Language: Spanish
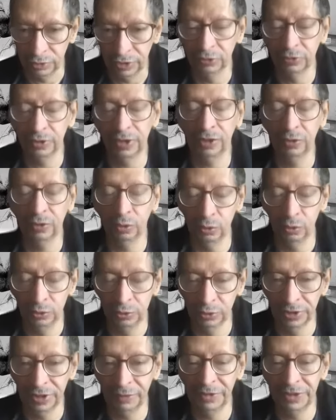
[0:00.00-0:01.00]
Entonces la
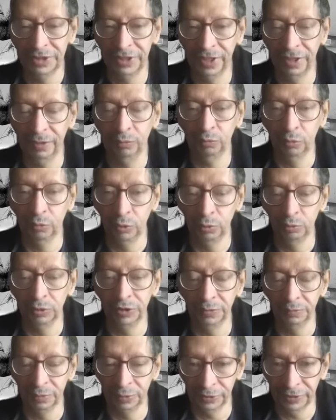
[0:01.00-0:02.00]
conclusión también sería muy,
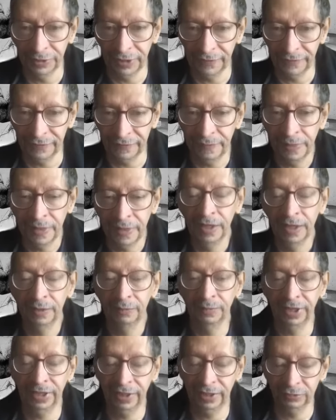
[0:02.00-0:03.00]
muy importante
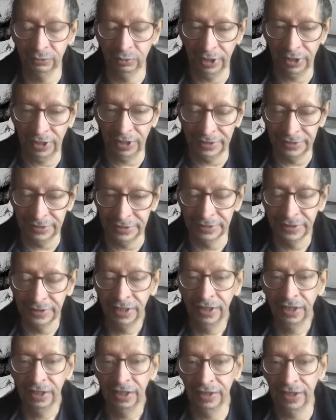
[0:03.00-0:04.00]
para su análisis
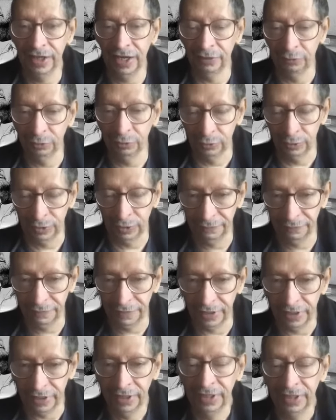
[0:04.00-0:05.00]
de la
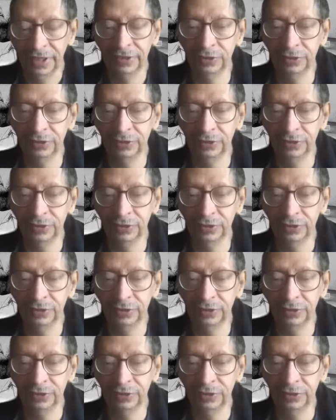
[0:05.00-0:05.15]
fotografía.